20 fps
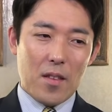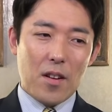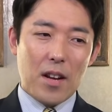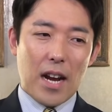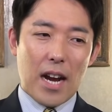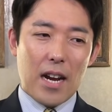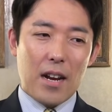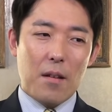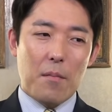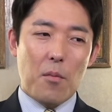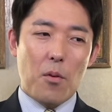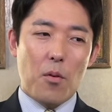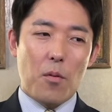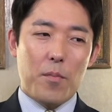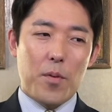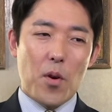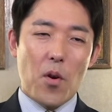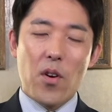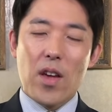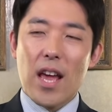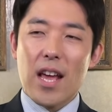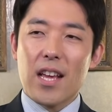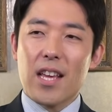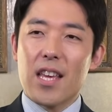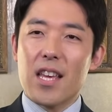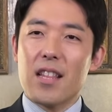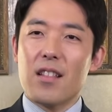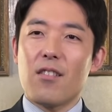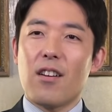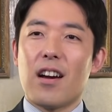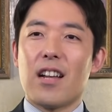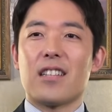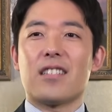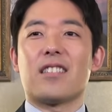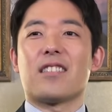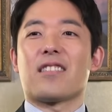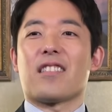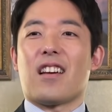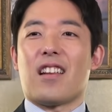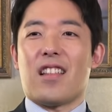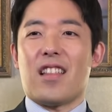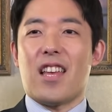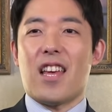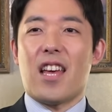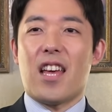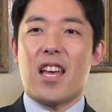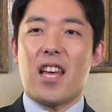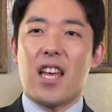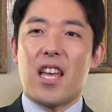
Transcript: ていうかあれもう病原菌の話ですからね。